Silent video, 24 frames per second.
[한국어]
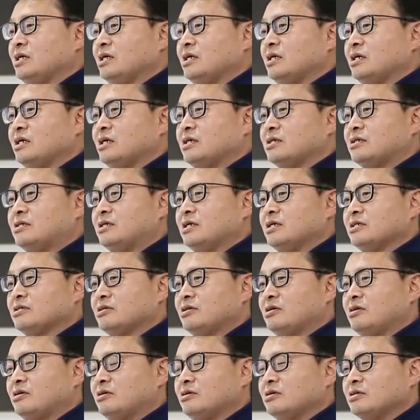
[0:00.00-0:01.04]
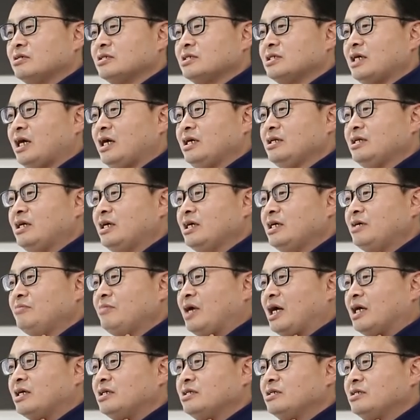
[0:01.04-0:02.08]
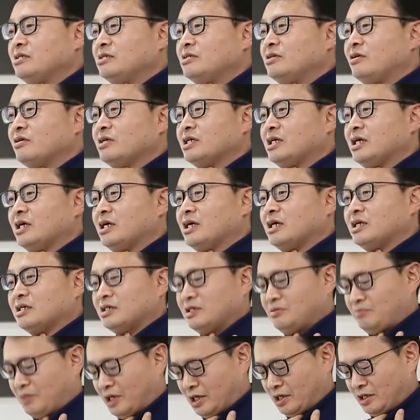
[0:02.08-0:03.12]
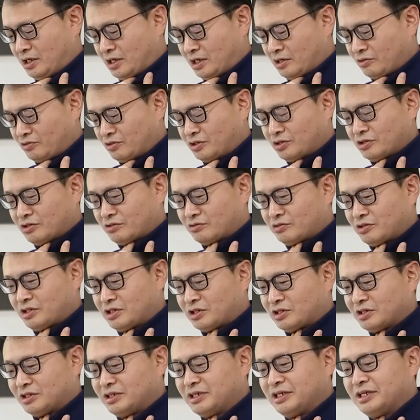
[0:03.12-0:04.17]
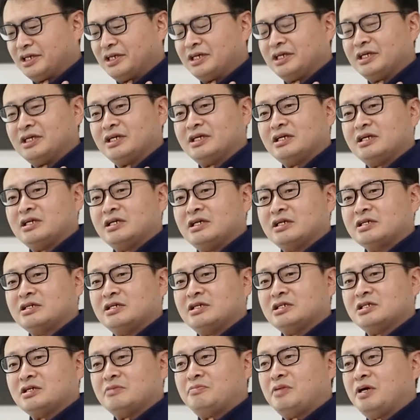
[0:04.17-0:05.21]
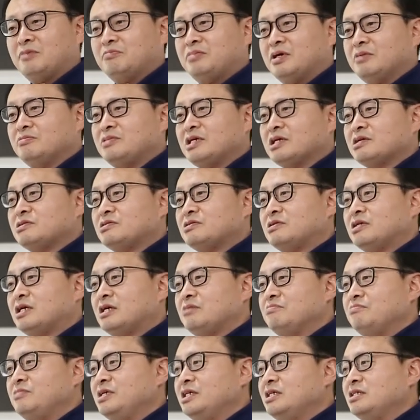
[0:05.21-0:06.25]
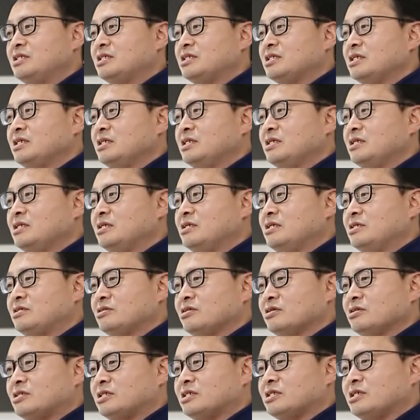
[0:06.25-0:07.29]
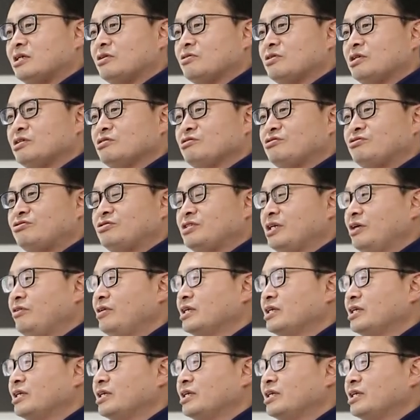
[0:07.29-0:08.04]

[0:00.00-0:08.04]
어, 그래서 상당히 많은 영향을 발휘하고 있었고요. 어, 그래서 팜팜테크와 미지 리서치라고 하는 두 개